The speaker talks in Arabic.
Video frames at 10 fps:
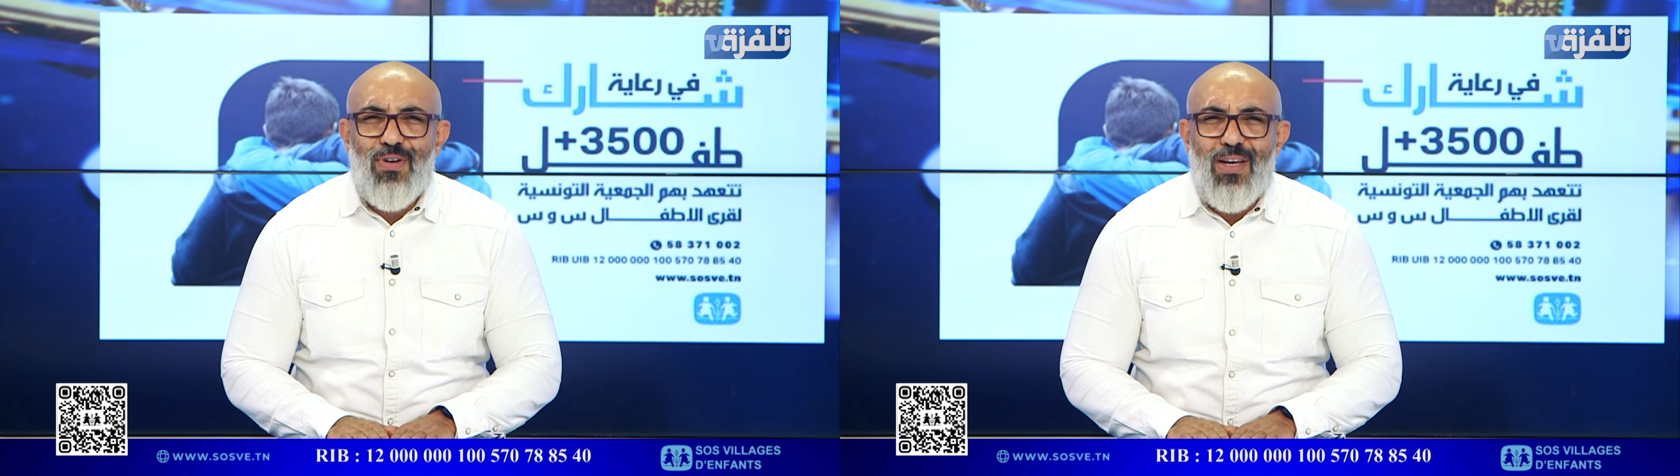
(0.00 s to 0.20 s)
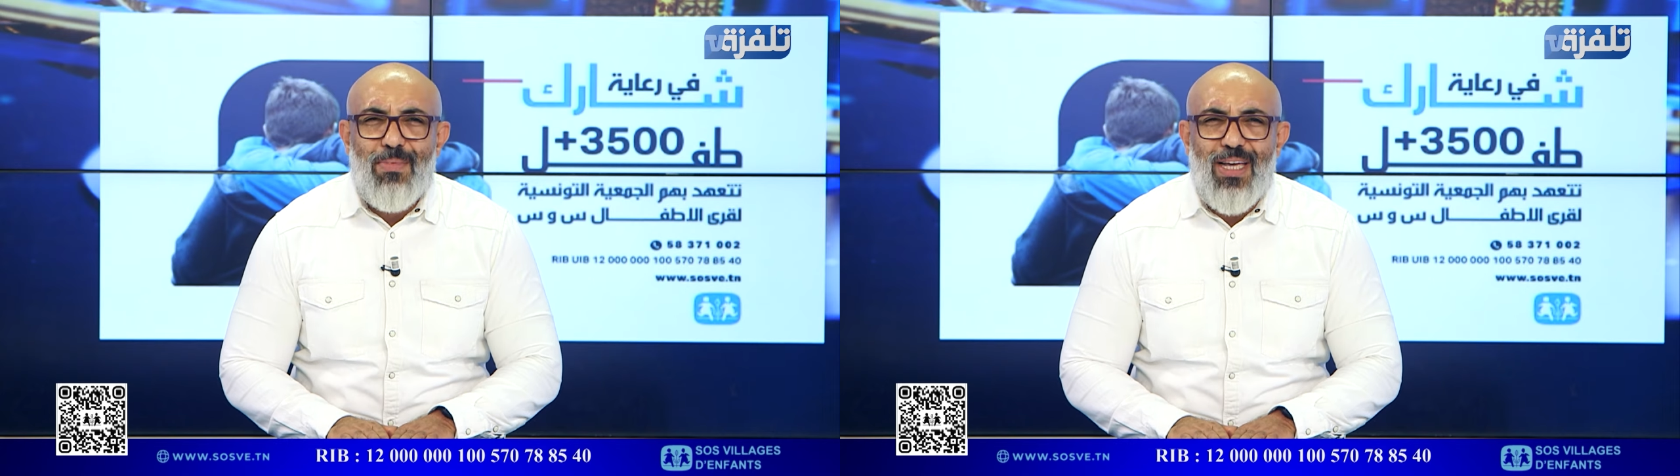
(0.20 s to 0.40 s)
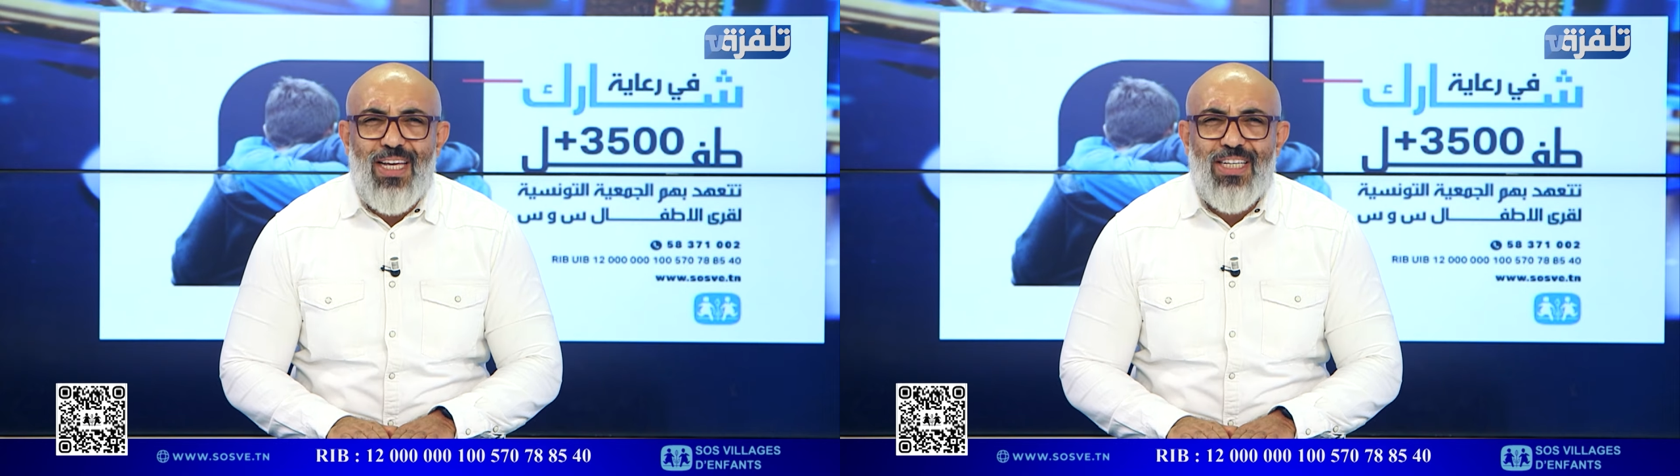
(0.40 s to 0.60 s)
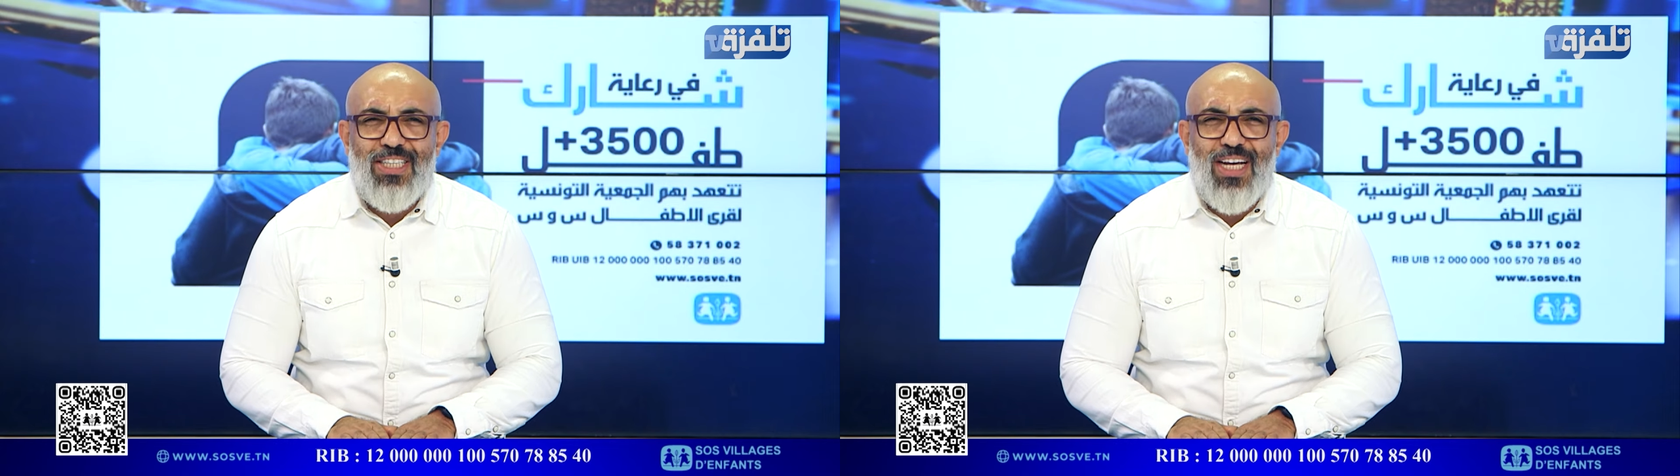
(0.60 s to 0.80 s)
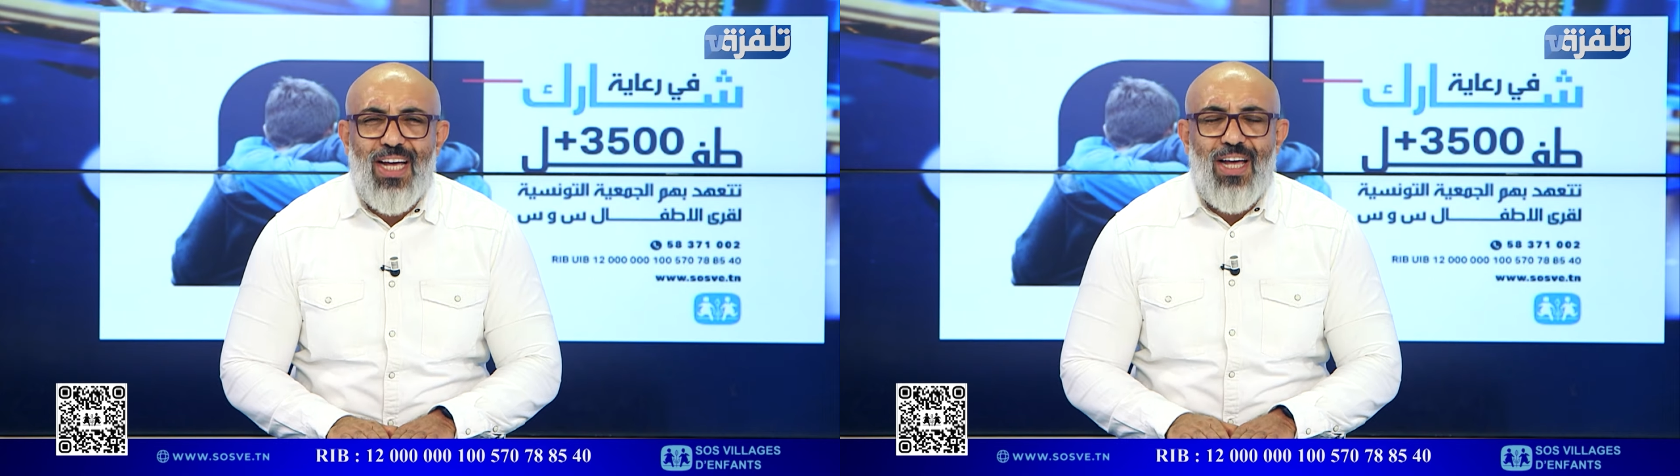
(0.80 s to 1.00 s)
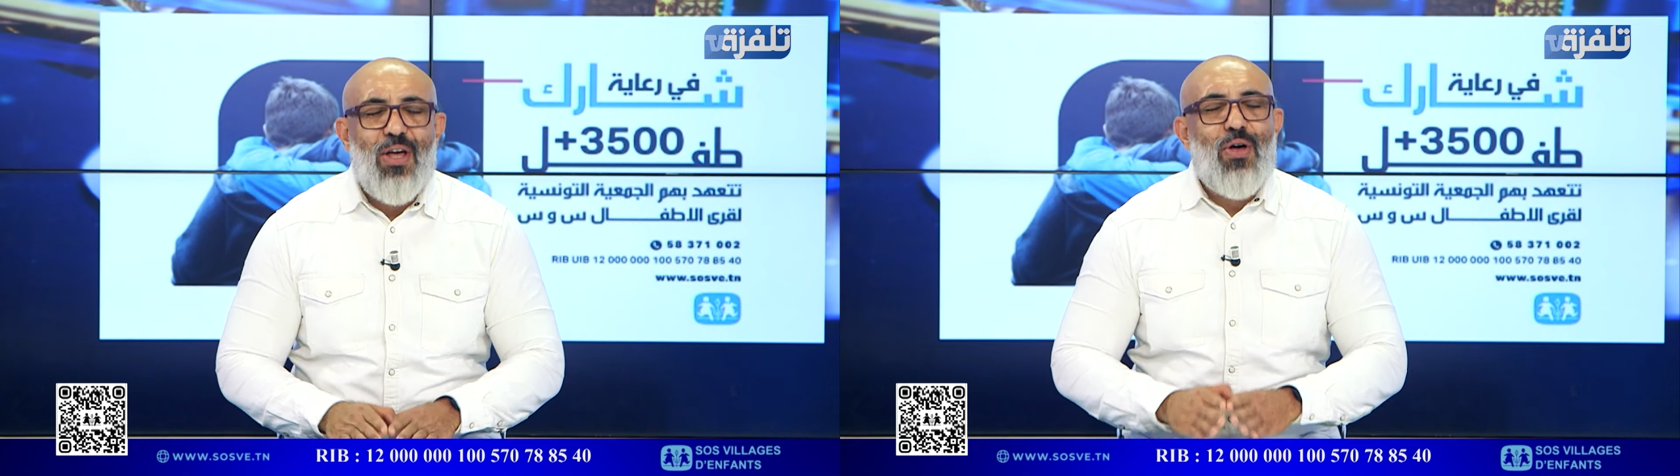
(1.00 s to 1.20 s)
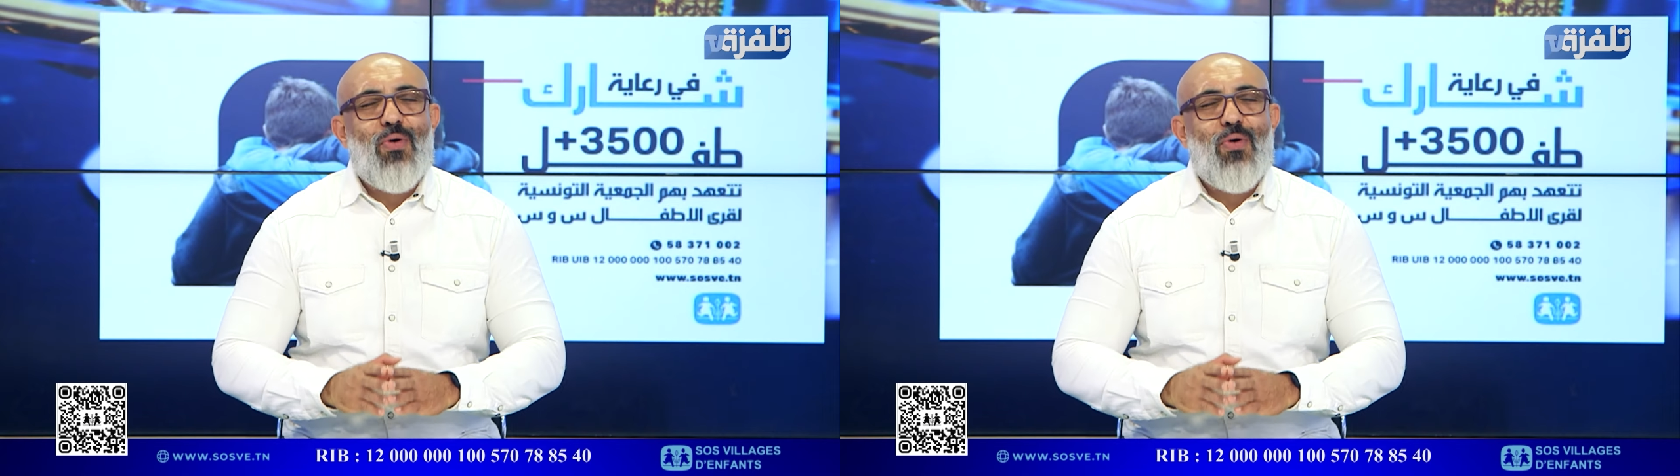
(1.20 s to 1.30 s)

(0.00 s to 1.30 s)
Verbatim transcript: لمن يشاء